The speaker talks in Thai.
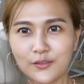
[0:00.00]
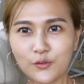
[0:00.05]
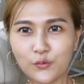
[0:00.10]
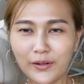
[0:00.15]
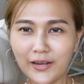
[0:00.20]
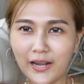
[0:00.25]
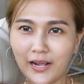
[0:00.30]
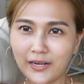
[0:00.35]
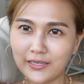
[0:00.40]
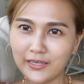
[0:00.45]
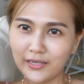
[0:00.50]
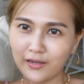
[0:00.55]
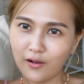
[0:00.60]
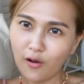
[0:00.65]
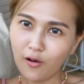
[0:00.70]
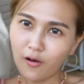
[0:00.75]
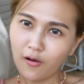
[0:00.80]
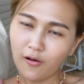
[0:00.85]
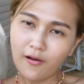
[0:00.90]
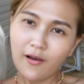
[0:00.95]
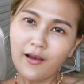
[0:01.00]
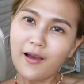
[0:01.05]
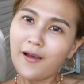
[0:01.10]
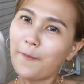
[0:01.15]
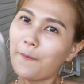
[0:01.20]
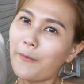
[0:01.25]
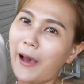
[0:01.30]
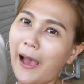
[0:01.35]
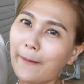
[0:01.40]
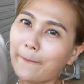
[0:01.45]
ส่วนทางนี้ก็
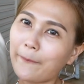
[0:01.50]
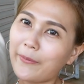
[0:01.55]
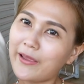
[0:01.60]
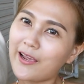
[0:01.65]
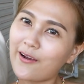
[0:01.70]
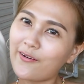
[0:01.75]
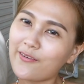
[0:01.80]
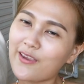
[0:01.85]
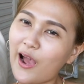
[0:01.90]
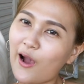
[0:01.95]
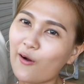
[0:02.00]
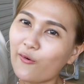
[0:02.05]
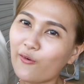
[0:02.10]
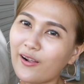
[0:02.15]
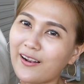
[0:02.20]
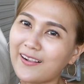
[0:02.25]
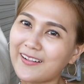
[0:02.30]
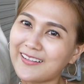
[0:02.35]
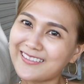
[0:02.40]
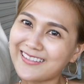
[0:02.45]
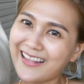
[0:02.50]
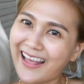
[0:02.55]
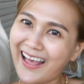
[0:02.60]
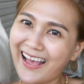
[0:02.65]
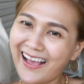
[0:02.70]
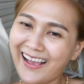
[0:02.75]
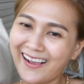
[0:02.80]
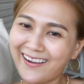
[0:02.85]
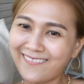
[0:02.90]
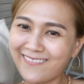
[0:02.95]
พักไปยาวๆกันเลยจ้ะ
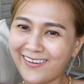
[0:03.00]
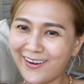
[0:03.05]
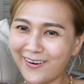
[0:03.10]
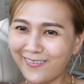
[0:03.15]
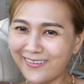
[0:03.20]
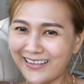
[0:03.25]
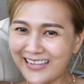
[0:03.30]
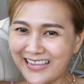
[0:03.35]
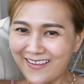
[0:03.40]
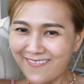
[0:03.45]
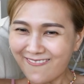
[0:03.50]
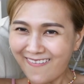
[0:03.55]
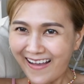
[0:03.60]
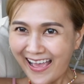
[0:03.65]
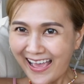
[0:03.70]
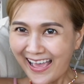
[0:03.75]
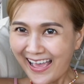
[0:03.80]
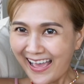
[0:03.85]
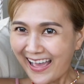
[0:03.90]
วิวดีมาก